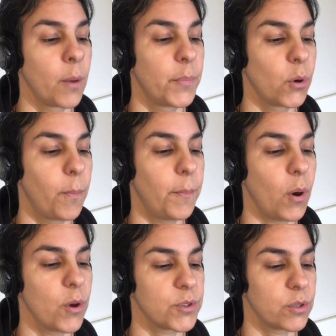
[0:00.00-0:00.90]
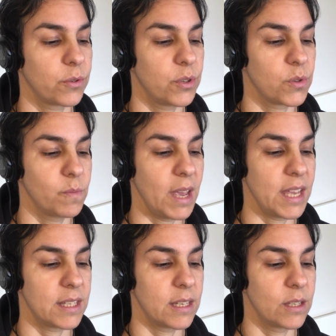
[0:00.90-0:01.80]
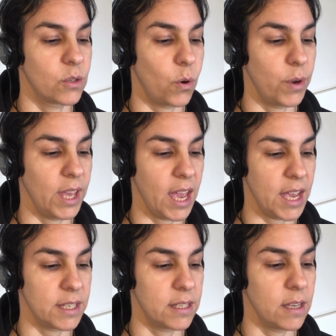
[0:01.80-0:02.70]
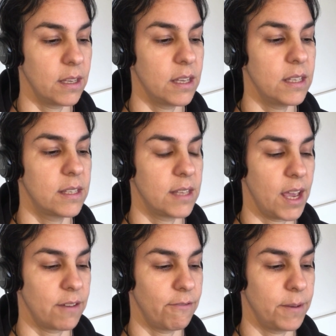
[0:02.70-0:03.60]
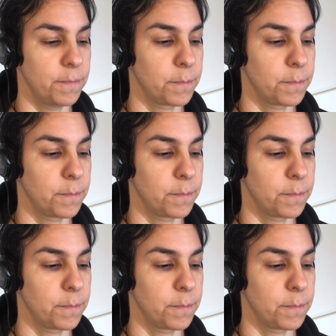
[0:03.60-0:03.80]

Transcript: propósito que os mestres conhecem e servem